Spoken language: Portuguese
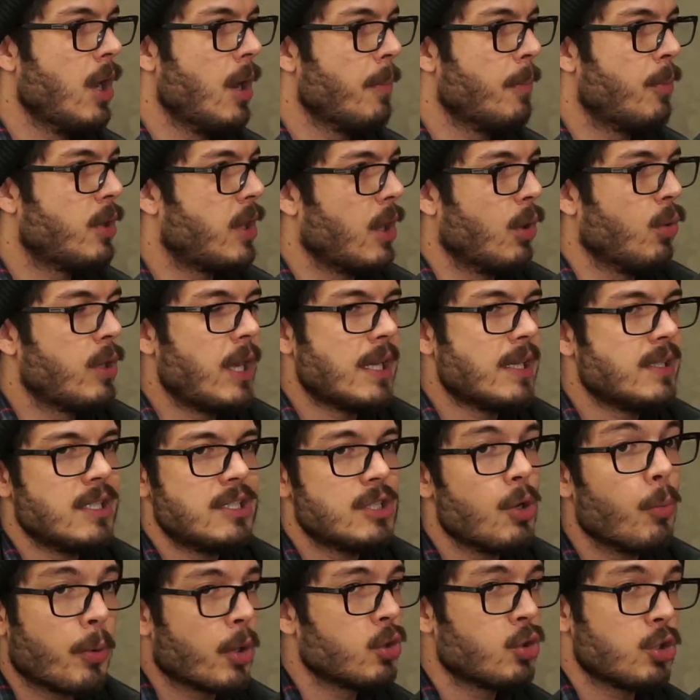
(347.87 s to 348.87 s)
Porque é. o que
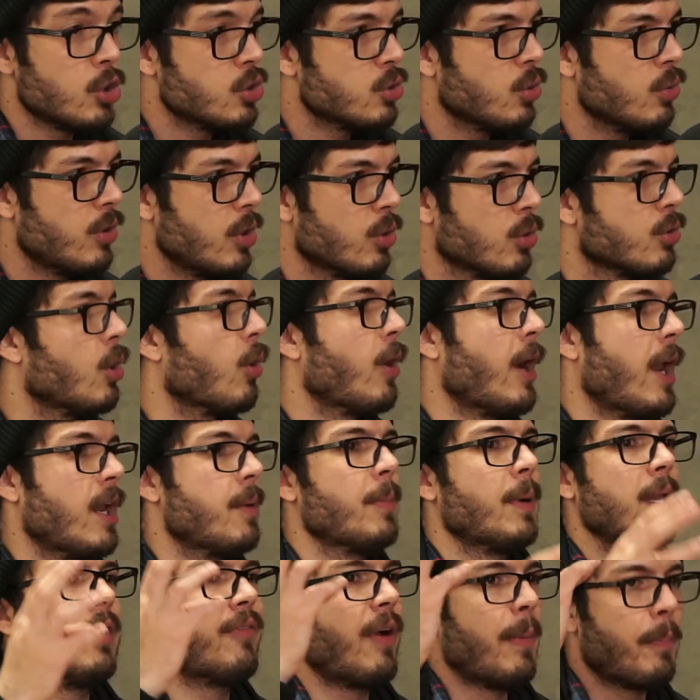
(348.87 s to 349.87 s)
existe é o produtor de conteúdo. É o cara que
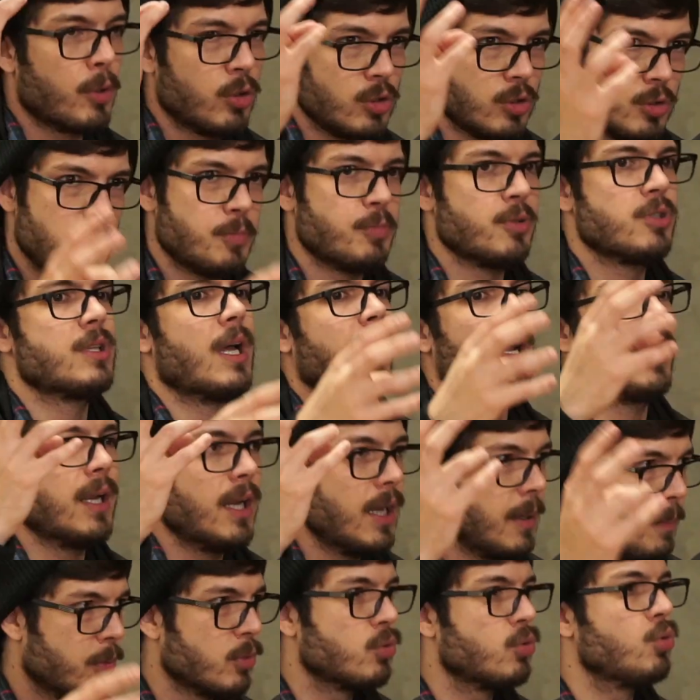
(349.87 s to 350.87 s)
Mano, vai produzir pro Instagram,
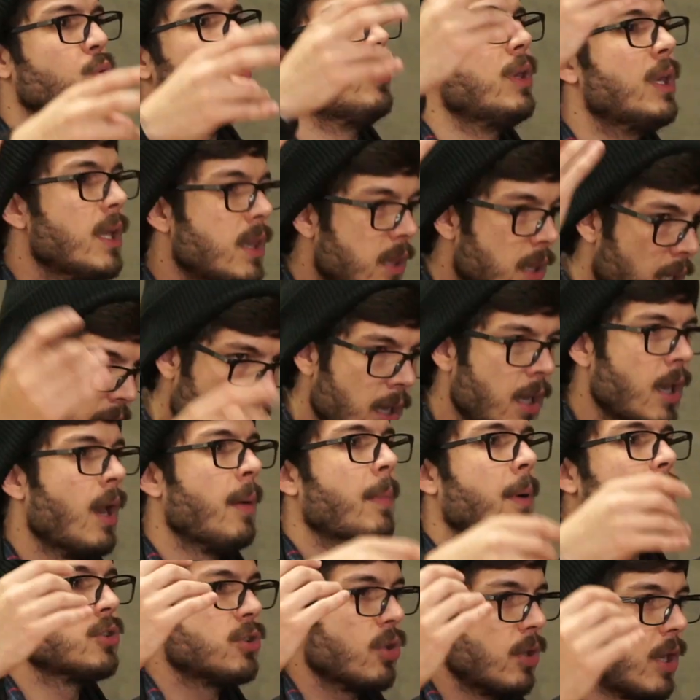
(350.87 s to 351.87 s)
é. pro Twitter, é
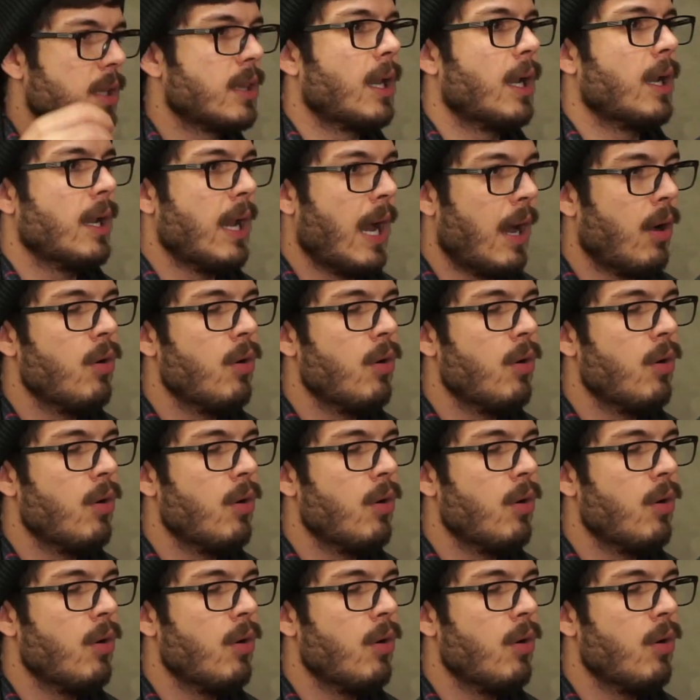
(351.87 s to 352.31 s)
TikTok, aqui, tá legal.